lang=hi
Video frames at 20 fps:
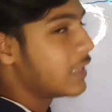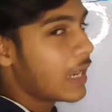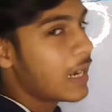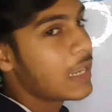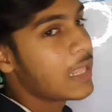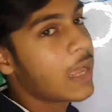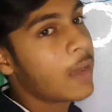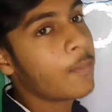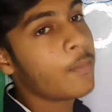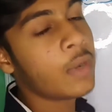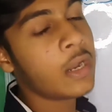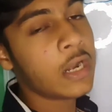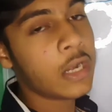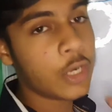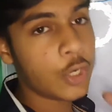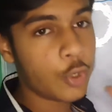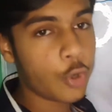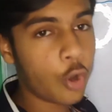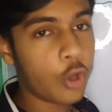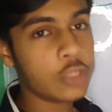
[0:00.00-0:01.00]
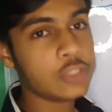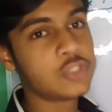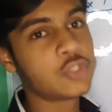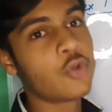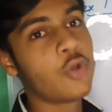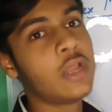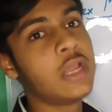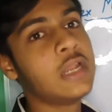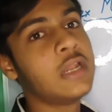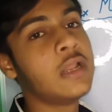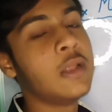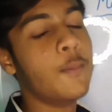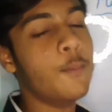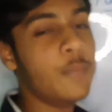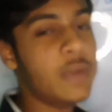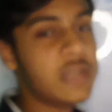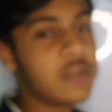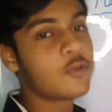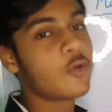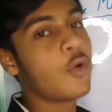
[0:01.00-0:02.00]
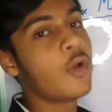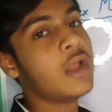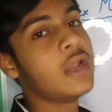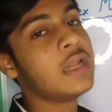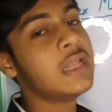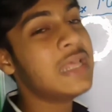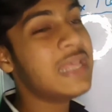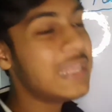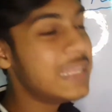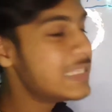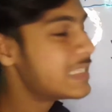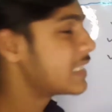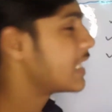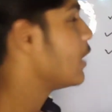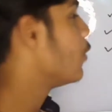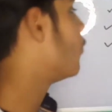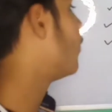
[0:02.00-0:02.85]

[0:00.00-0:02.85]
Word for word: इथेरियम डॉज कॉइन बिट कॉइन इसके